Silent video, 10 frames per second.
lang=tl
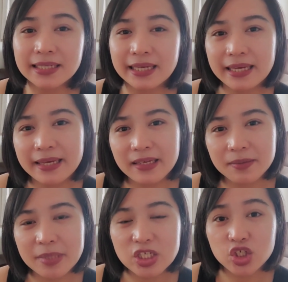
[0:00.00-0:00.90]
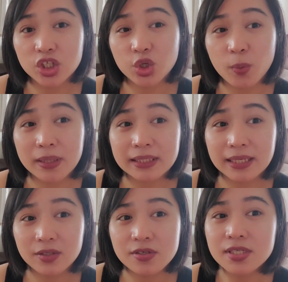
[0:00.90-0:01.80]
eh, medyo na-trauma
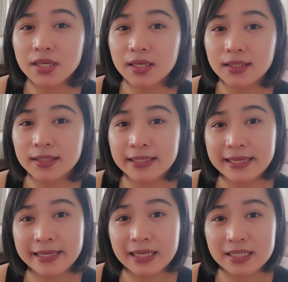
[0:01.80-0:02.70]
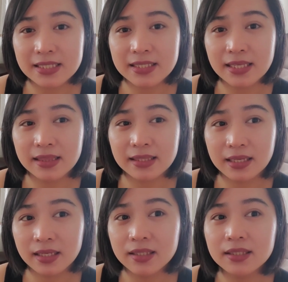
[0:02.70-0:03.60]
tayo sa nangyaring
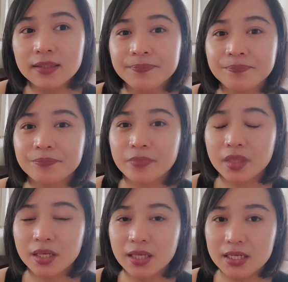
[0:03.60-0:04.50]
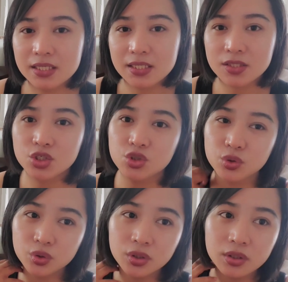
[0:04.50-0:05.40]
aksidente last
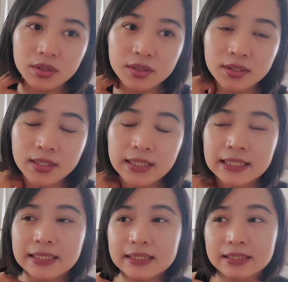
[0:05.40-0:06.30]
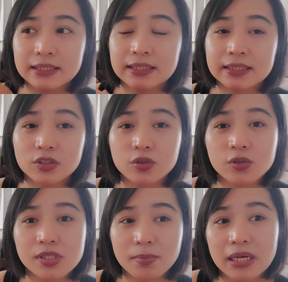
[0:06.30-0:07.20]
June.
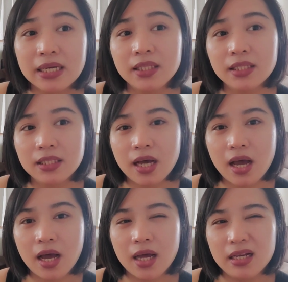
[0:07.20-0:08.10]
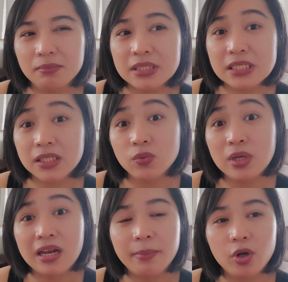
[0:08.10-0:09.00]
Sa mga hindi nakakaalam kasi
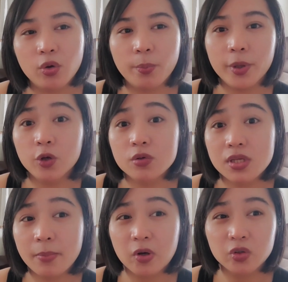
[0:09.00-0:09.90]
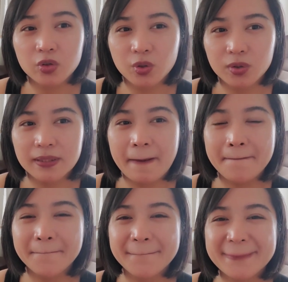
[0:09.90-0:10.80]
wala naman akong pinost about doon.
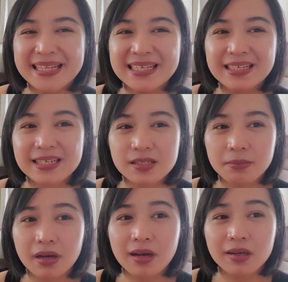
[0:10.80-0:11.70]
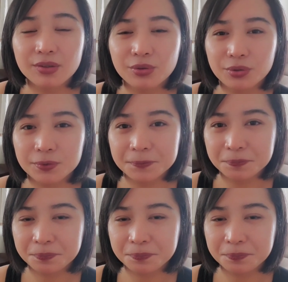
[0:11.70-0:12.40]
Kasi mga kanoo, oh,